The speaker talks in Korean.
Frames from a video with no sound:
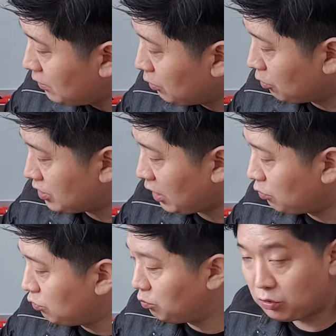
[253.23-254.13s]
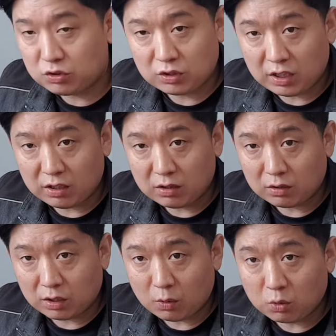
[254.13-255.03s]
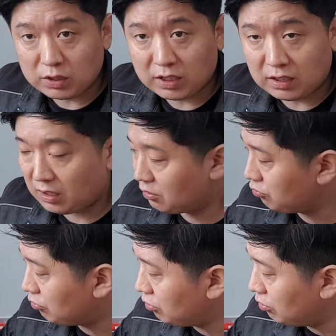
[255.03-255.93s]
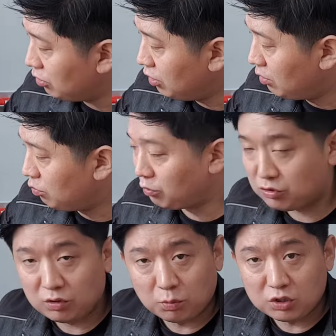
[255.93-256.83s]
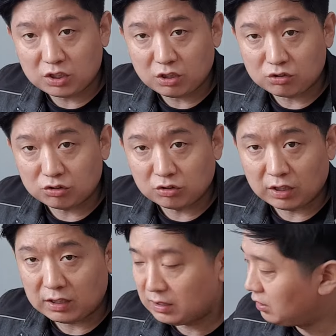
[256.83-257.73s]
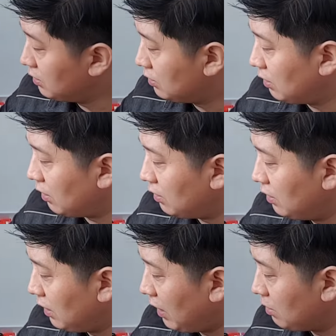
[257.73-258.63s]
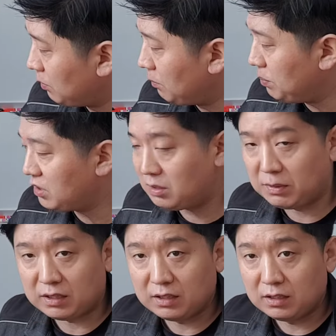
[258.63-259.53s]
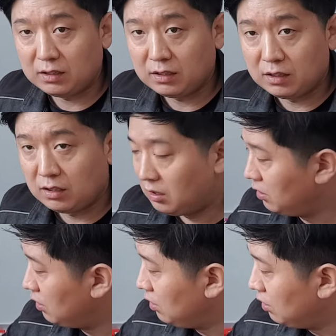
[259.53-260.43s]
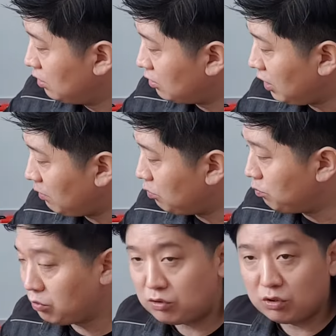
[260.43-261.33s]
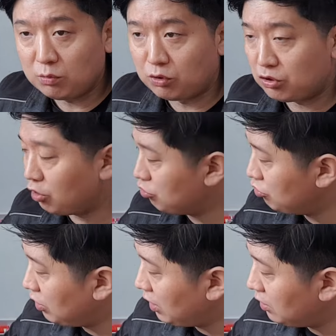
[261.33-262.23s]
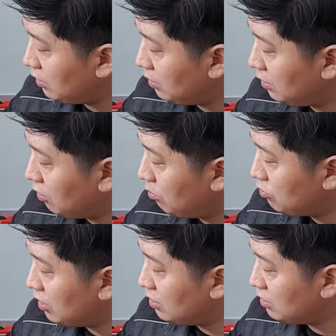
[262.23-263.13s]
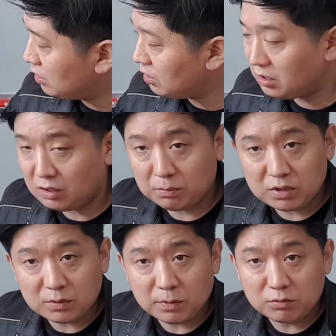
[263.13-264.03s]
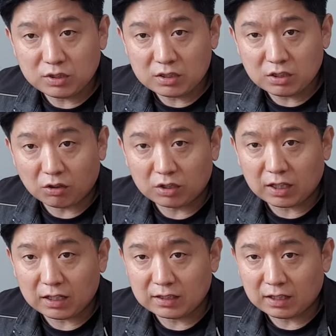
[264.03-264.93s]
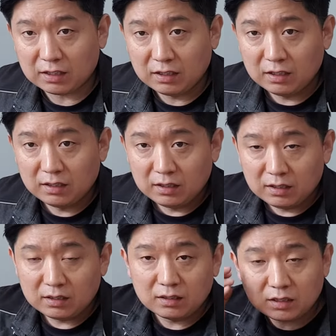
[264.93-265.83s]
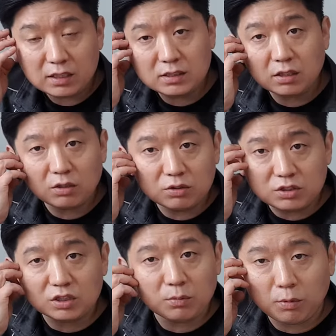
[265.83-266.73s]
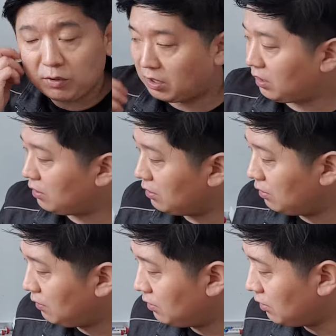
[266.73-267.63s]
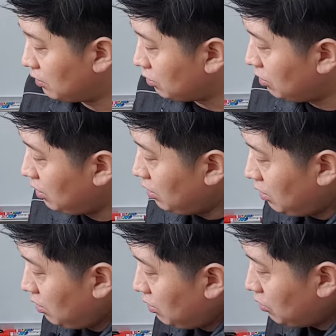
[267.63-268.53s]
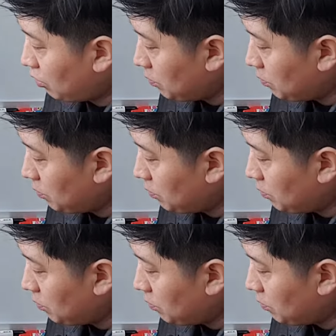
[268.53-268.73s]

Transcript: 이거 자동 물 보충이래요. 이게 고장이 나가지고 물 보충을 못 시켜주는 거야. 그거 아니면 PCB. 근데 물 보충을 못 시켜주는데 이거 문제인지 PCB 문제인지 어떻게 하냐. 테스트기로 찍어보면 돼. 예를 들어 서 여기